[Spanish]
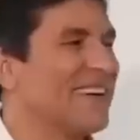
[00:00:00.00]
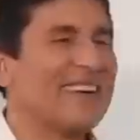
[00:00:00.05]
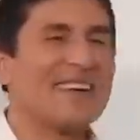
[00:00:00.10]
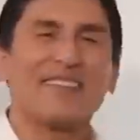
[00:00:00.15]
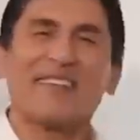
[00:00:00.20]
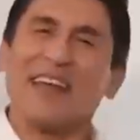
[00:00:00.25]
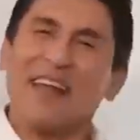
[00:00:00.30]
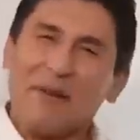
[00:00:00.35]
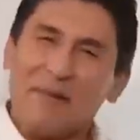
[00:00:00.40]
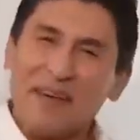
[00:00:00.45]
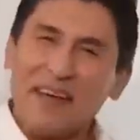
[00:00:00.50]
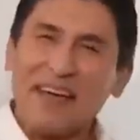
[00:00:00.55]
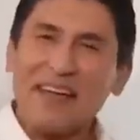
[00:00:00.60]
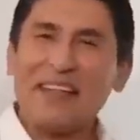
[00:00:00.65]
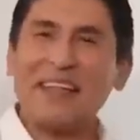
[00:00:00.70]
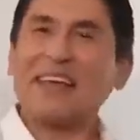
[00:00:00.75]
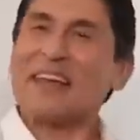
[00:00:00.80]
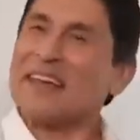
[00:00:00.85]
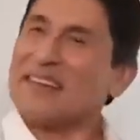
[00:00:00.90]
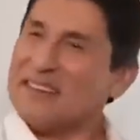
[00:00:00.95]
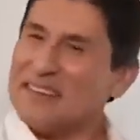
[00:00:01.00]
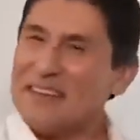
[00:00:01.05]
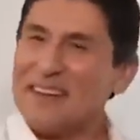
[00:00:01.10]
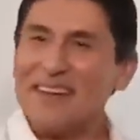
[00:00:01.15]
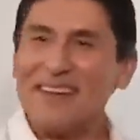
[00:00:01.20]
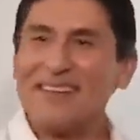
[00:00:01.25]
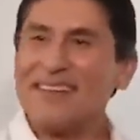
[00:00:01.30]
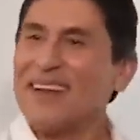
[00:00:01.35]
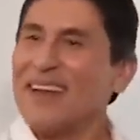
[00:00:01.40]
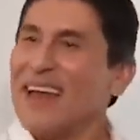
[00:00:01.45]
Y está la viejita risa y
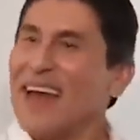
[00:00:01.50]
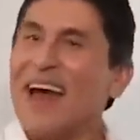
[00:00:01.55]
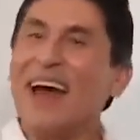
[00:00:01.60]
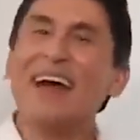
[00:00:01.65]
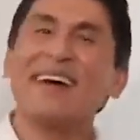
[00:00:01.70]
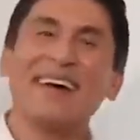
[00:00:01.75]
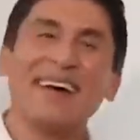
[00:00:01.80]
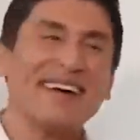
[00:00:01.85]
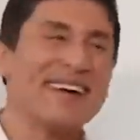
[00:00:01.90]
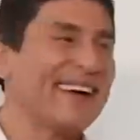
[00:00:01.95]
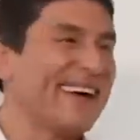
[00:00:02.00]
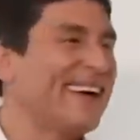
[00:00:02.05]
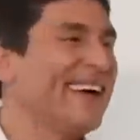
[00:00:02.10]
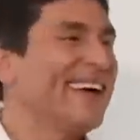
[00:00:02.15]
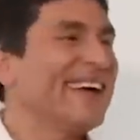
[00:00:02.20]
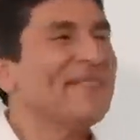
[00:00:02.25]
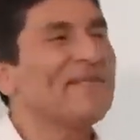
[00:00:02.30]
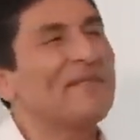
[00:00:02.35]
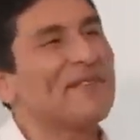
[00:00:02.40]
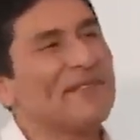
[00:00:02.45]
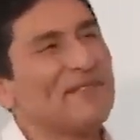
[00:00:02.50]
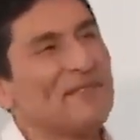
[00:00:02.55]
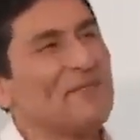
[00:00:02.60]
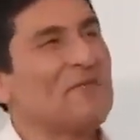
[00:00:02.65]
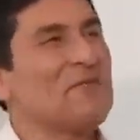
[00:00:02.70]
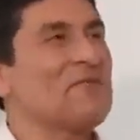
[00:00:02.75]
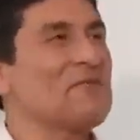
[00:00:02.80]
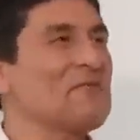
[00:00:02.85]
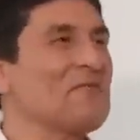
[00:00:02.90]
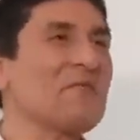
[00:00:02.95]
risa, ah, pues
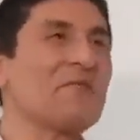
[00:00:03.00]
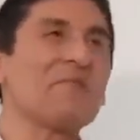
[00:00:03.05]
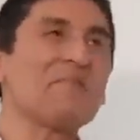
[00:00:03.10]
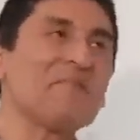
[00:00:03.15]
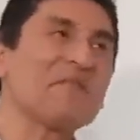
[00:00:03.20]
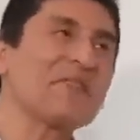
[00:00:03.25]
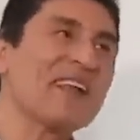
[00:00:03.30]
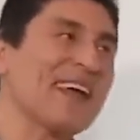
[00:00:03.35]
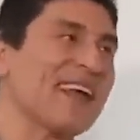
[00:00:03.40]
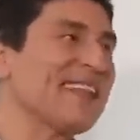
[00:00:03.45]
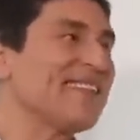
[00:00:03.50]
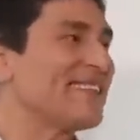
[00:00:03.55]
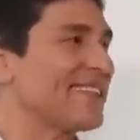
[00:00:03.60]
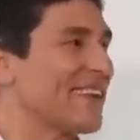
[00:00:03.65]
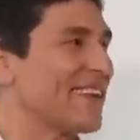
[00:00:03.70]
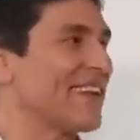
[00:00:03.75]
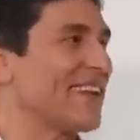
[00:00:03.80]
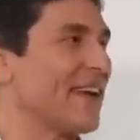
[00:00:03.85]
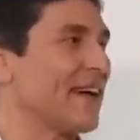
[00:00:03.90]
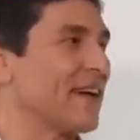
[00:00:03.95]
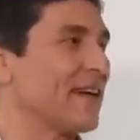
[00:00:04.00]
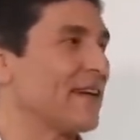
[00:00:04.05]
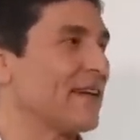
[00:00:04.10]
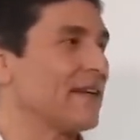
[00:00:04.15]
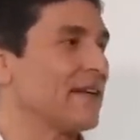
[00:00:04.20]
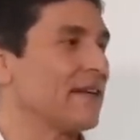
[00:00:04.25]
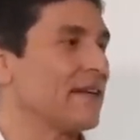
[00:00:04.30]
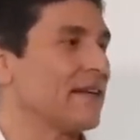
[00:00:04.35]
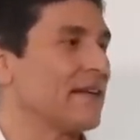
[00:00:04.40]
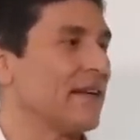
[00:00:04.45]
no, no como nada, y se ríe.
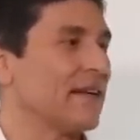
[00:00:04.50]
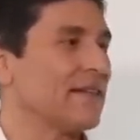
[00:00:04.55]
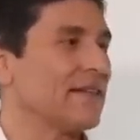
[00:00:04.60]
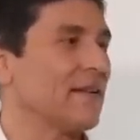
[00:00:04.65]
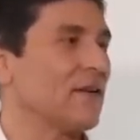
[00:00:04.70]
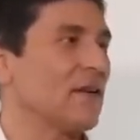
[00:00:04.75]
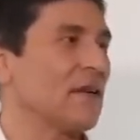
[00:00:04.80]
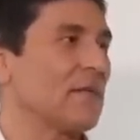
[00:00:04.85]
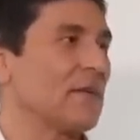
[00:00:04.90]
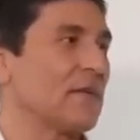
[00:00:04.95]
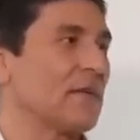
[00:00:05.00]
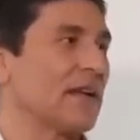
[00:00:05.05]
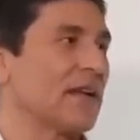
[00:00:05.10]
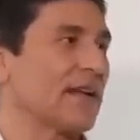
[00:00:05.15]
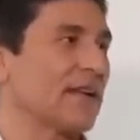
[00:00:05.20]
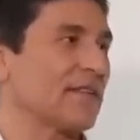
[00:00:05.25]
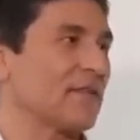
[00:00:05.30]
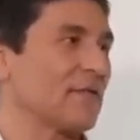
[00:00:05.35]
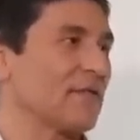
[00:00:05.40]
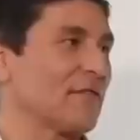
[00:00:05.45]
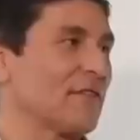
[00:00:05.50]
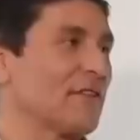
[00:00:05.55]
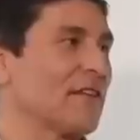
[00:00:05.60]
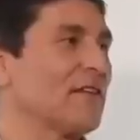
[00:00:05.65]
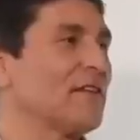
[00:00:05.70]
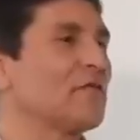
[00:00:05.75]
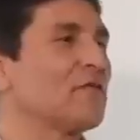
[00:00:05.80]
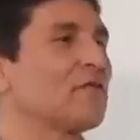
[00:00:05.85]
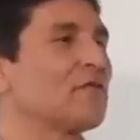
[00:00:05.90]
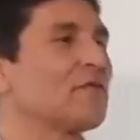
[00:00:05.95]
Ya salió la primera razón,
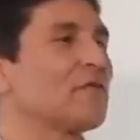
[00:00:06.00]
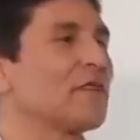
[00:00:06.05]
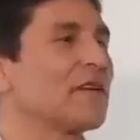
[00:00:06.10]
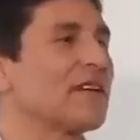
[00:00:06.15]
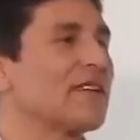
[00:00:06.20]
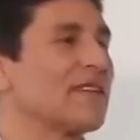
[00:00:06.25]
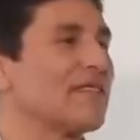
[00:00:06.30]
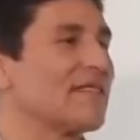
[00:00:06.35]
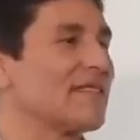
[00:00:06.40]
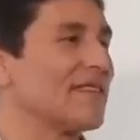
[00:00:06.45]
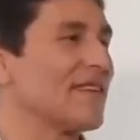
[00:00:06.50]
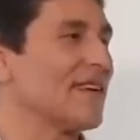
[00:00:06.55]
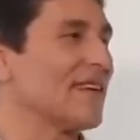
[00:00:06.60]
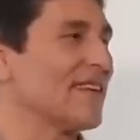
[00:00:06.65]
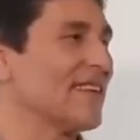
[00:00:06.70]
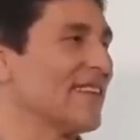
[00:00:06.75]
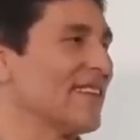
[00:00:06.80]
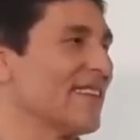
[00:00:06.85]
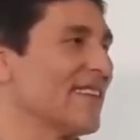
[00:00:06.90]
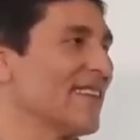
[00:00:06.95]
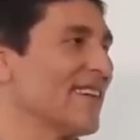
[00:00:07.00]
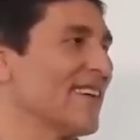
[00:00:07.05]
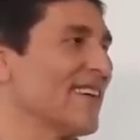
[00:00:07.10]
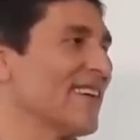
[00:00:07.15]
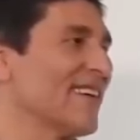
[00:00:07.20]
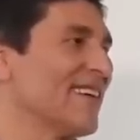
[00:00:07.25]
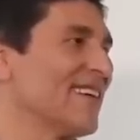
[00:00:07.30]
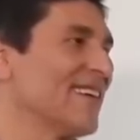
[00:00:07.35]
su risa linda.